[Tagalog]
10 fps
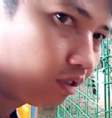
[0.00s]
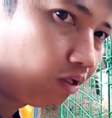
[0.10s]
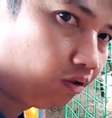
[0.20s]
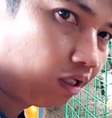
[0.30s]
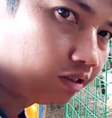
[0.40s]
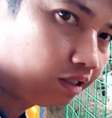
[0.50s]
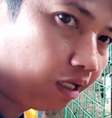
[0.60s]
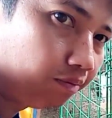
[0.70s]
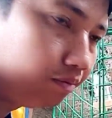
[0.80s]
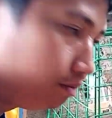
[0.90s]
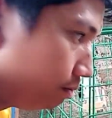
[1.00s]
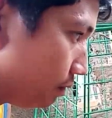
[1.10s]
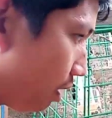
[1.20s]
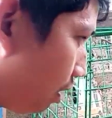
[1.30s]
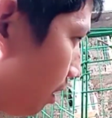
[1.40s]
sa iyo last time
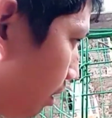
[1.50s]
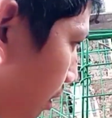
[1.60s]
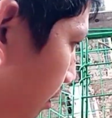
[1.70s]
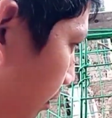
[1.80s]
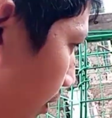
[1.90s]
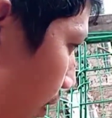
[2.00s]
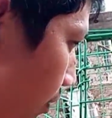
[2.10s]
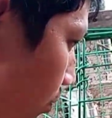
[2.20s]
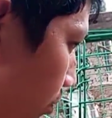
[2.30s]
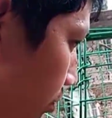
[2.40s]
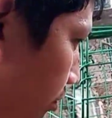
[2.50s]
na gray gold.